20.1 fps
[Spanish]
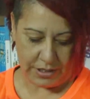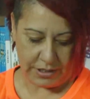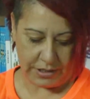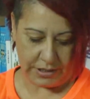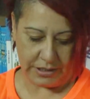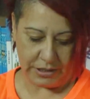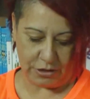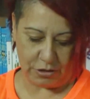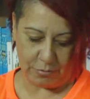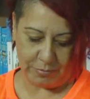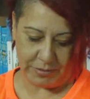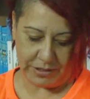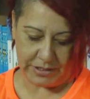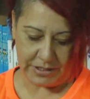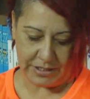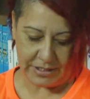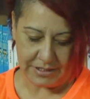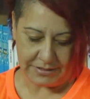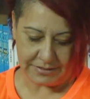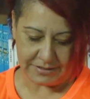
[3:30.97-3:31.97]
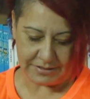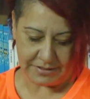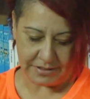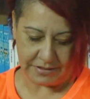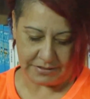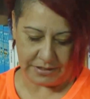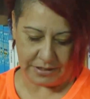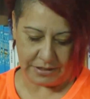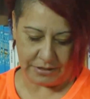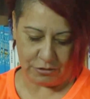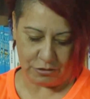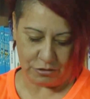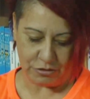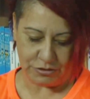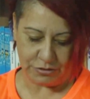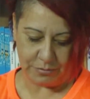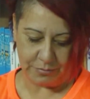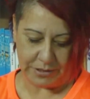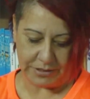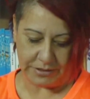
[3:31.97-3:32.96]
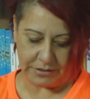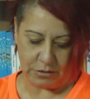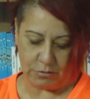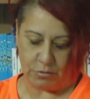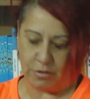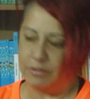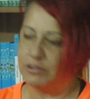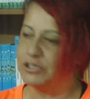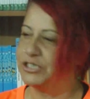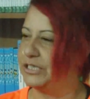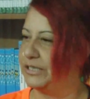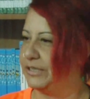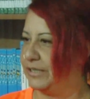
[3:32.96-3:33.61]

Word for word: y Romina 62 29